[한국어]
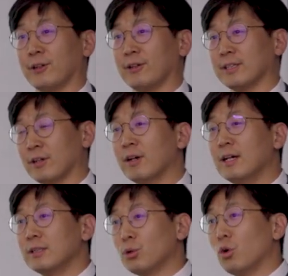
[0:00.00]
그래서
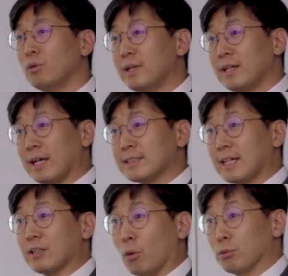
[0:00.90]
소음이
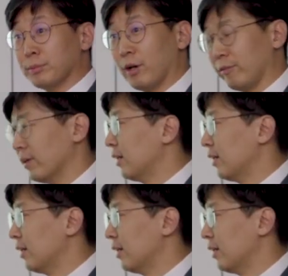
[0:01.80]
굉장히 넘으면